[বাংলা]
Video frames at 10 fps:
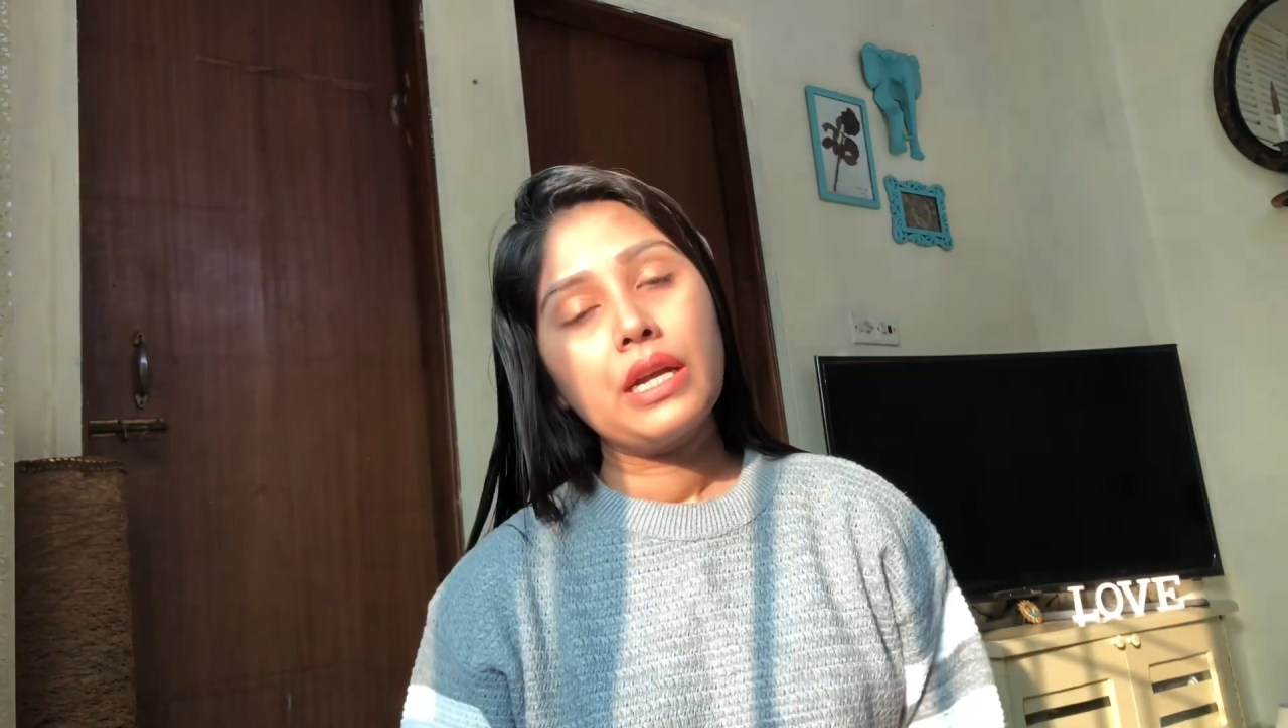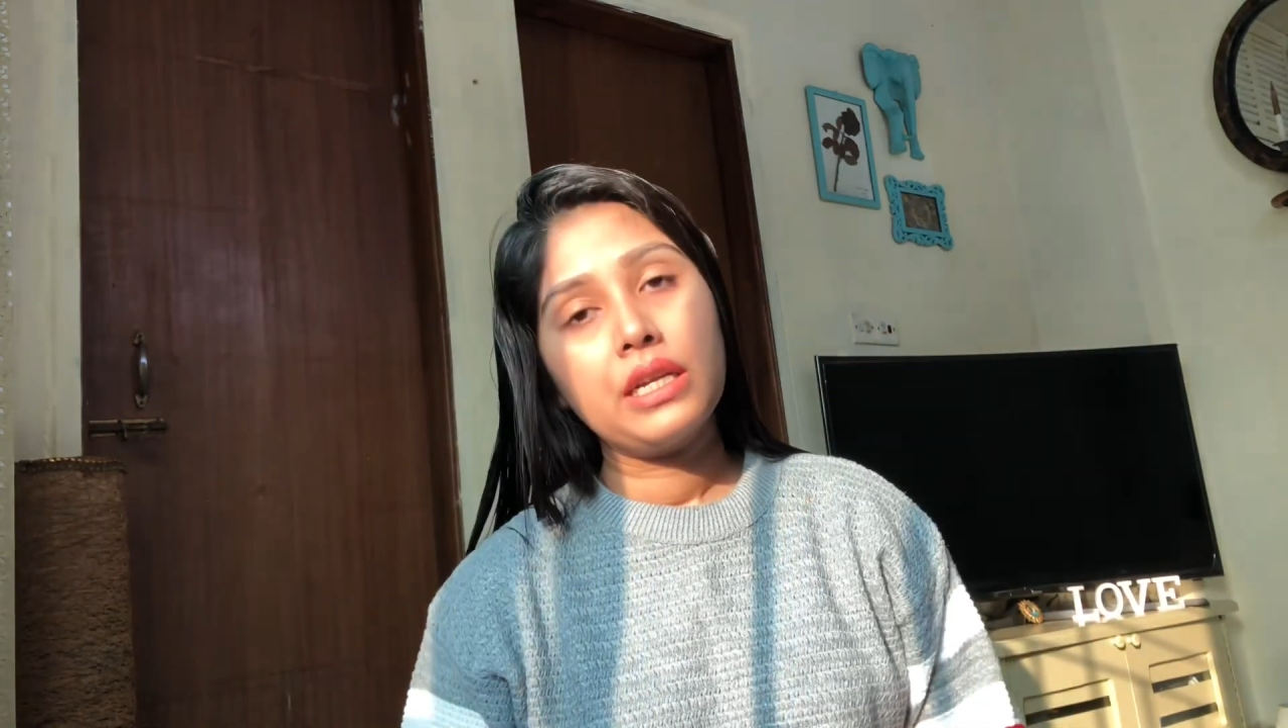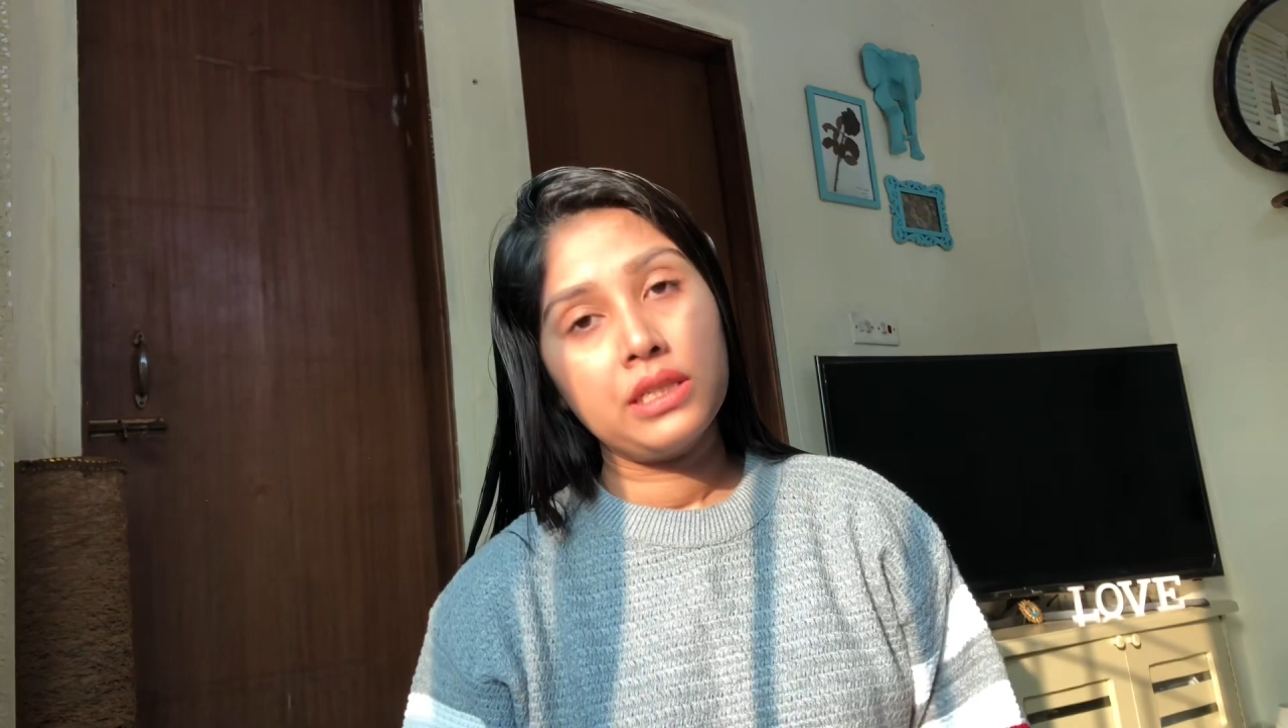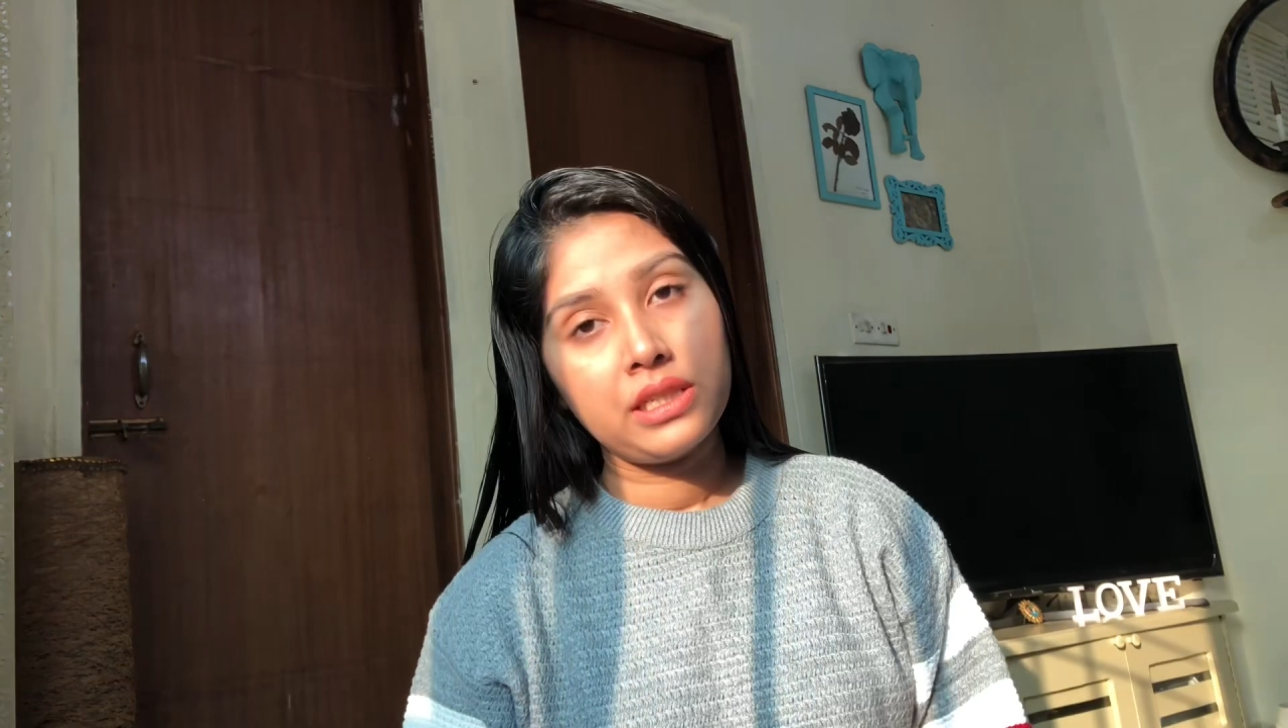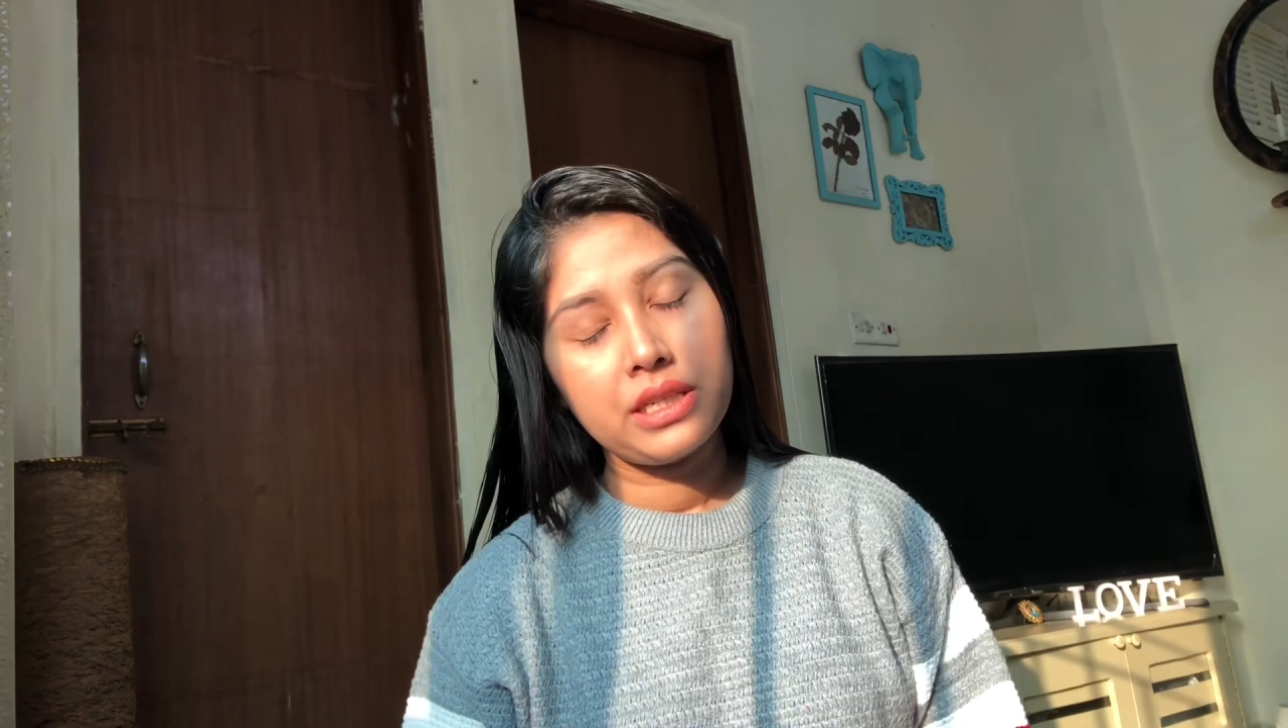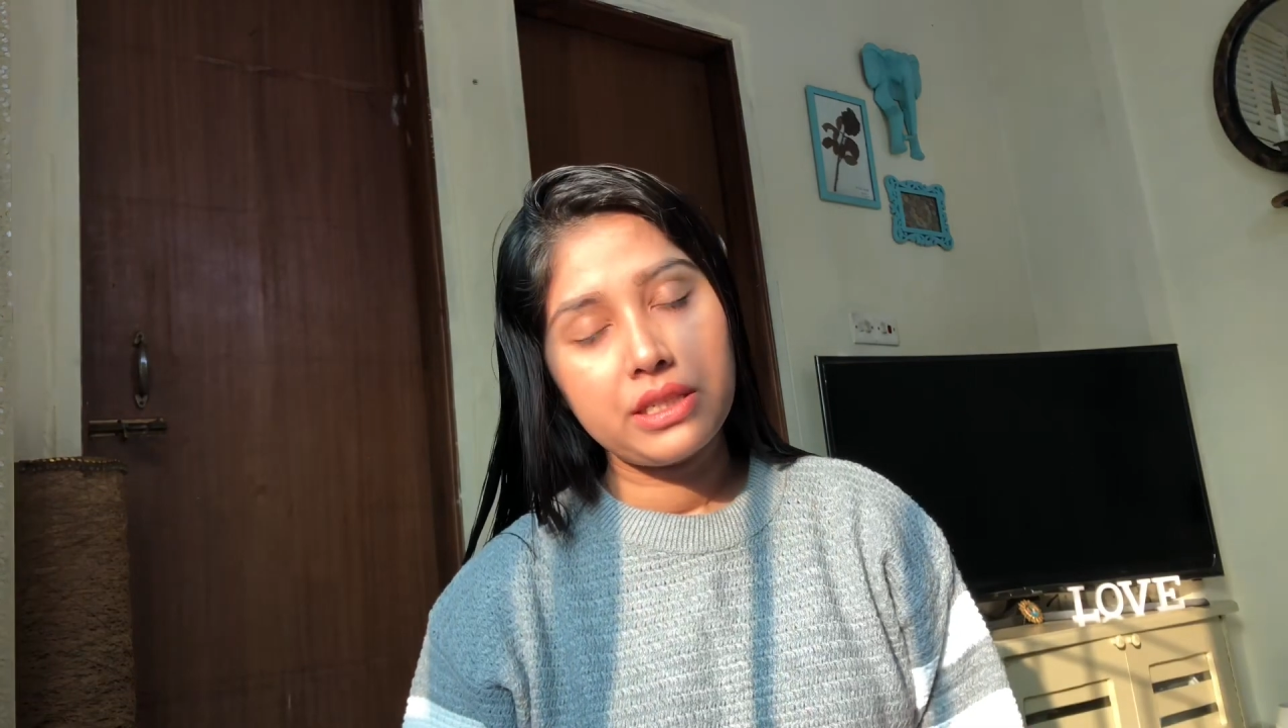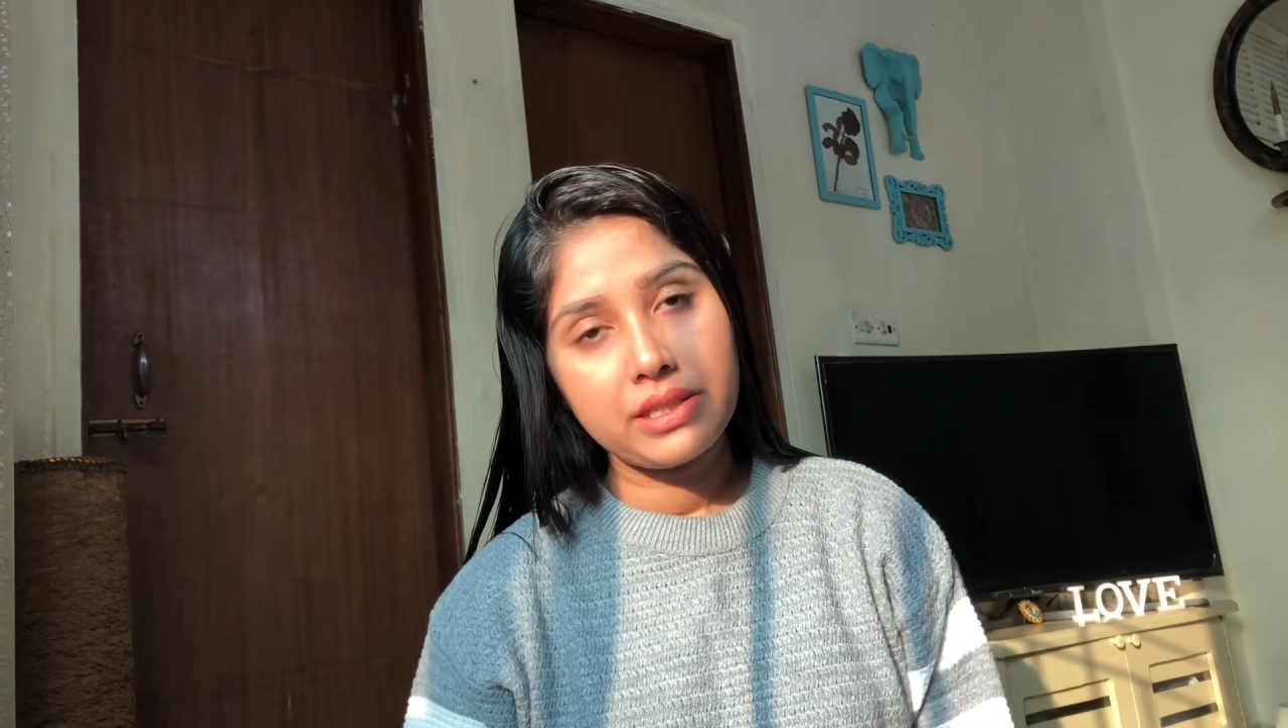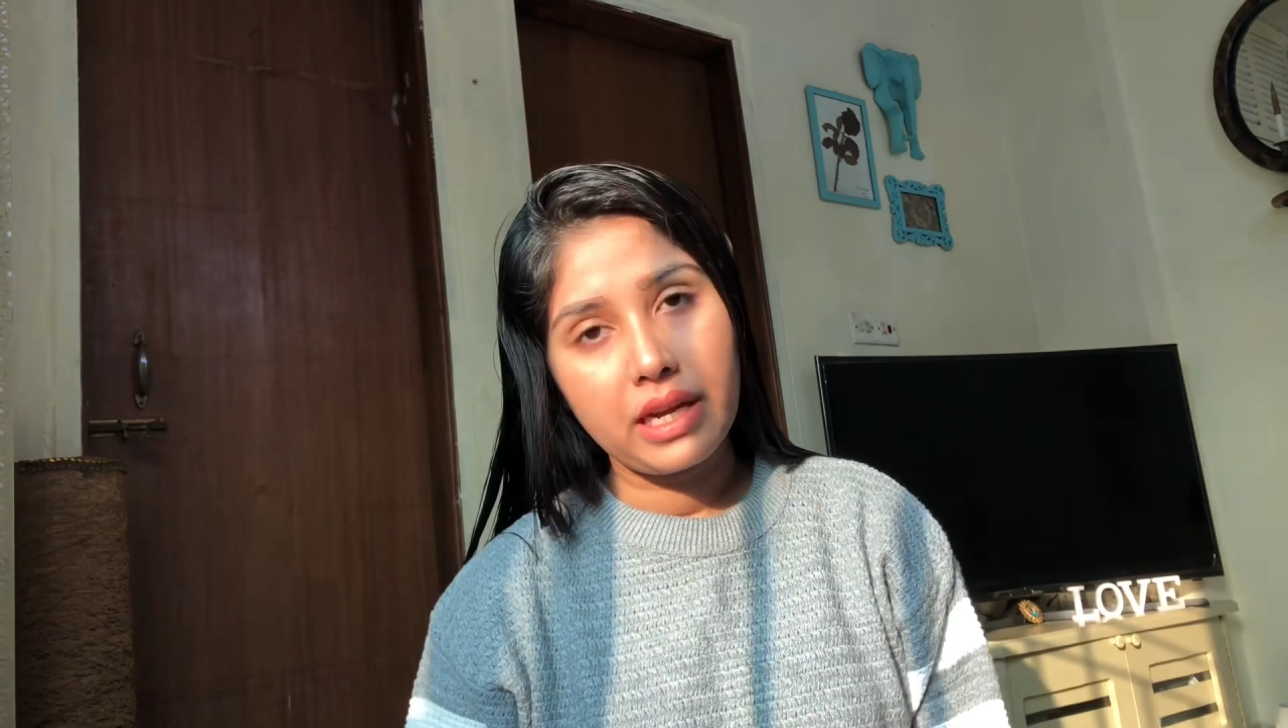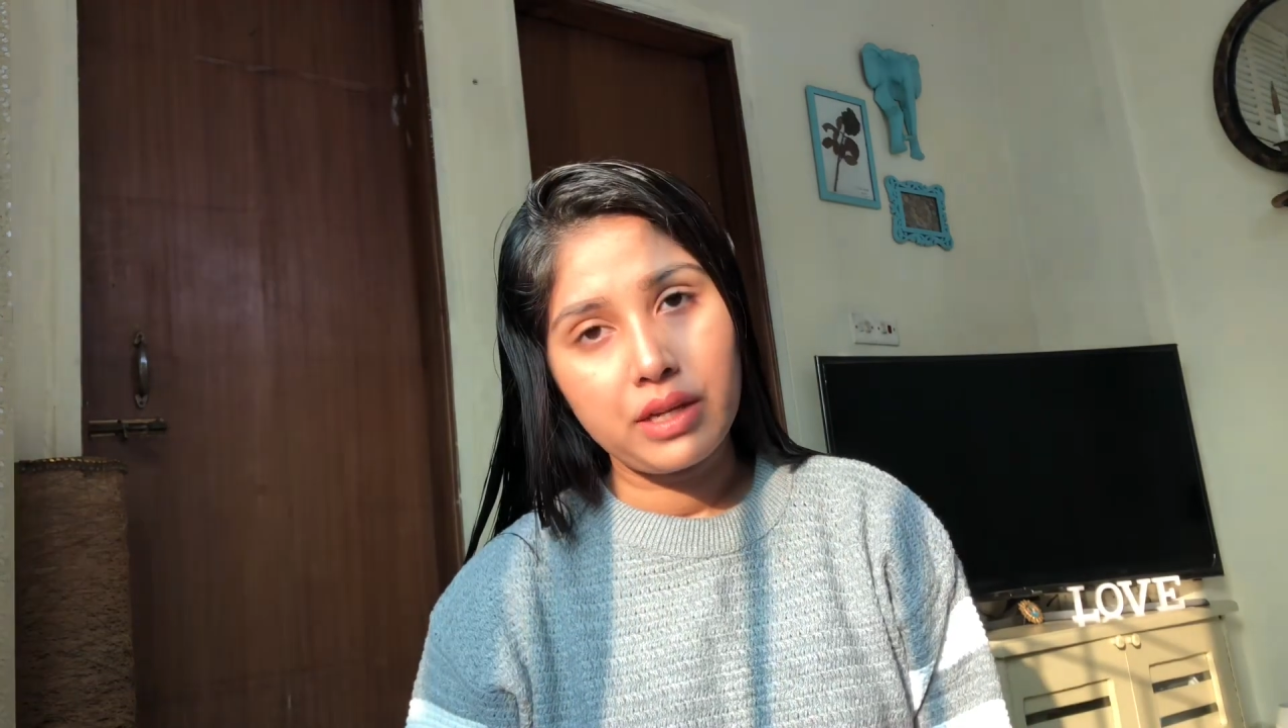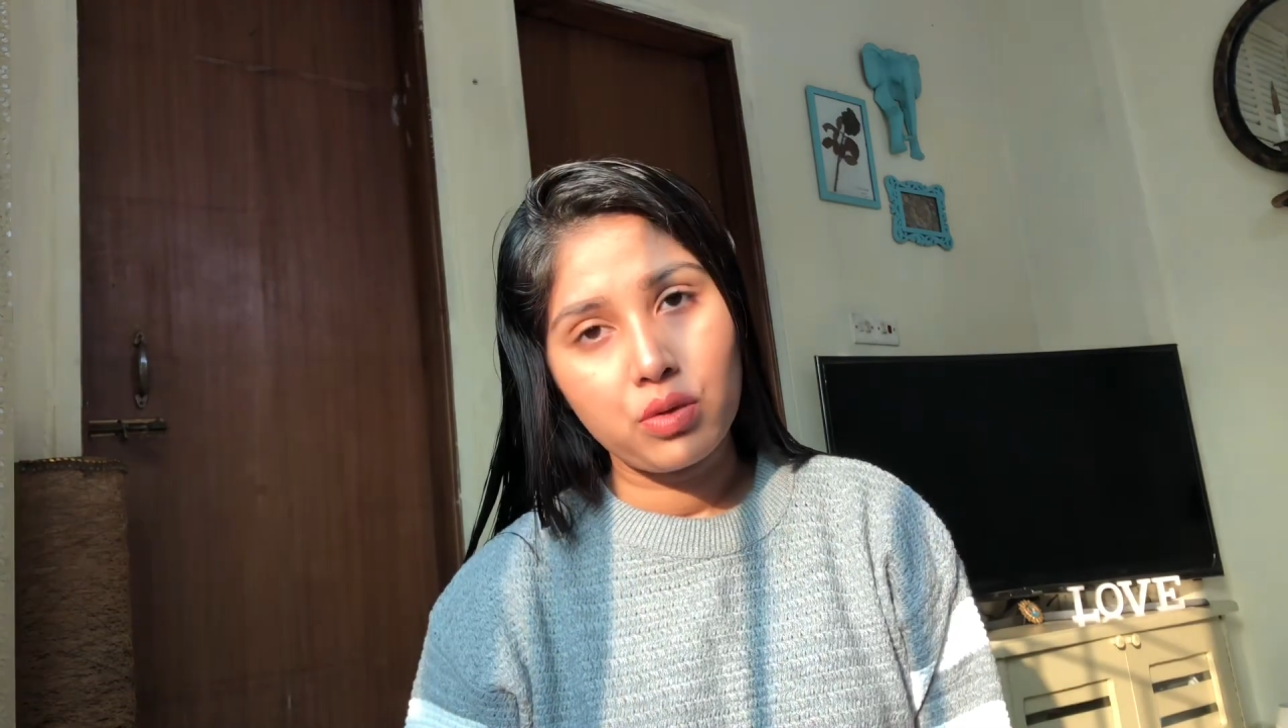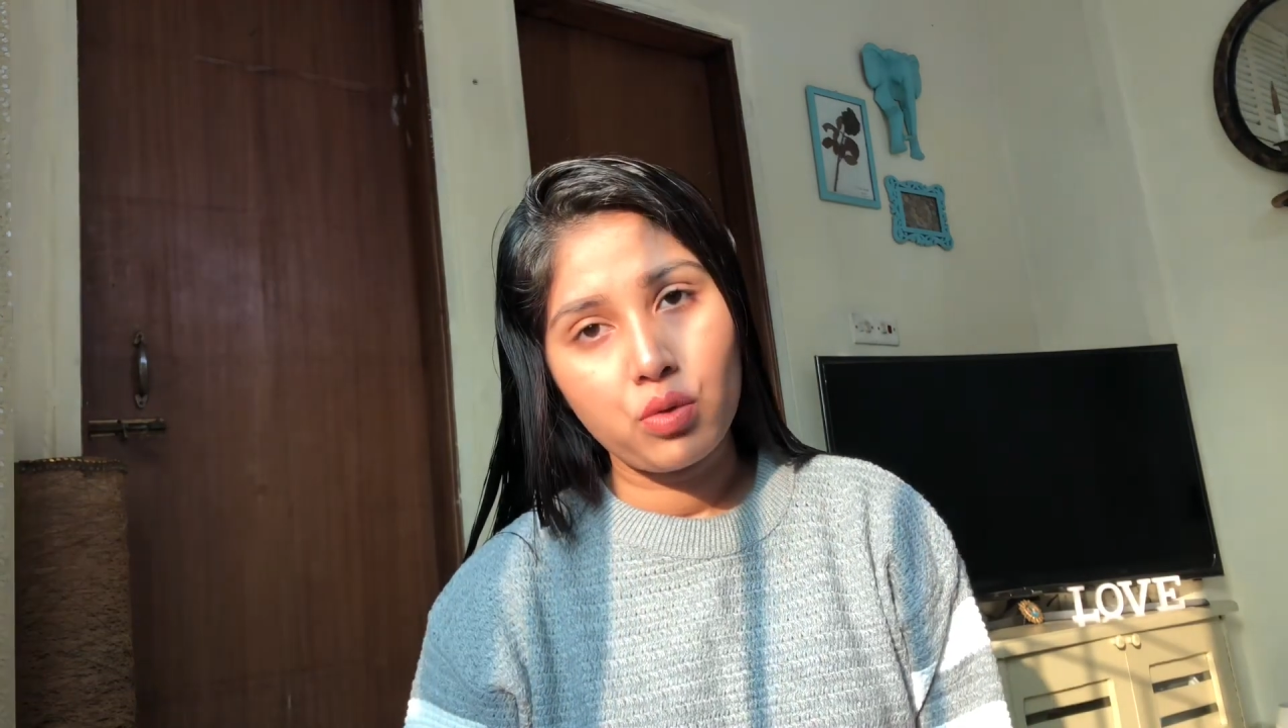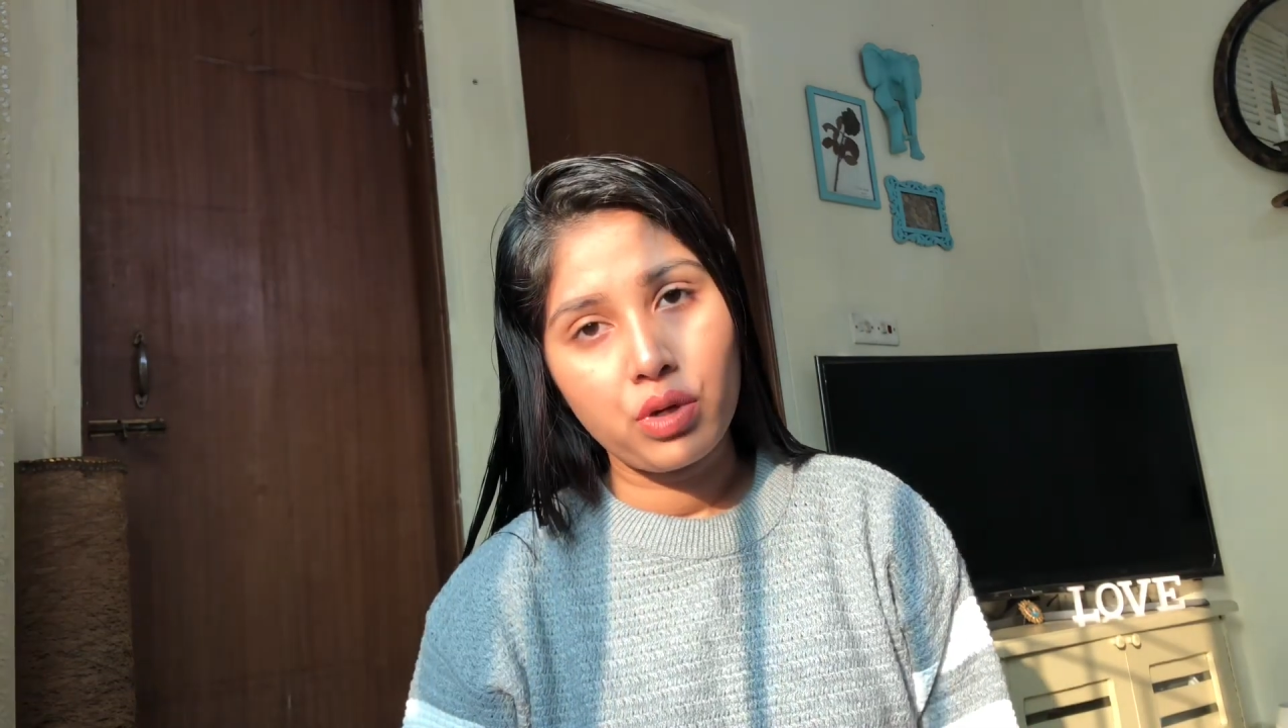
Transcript: নিজেই ডিজাইন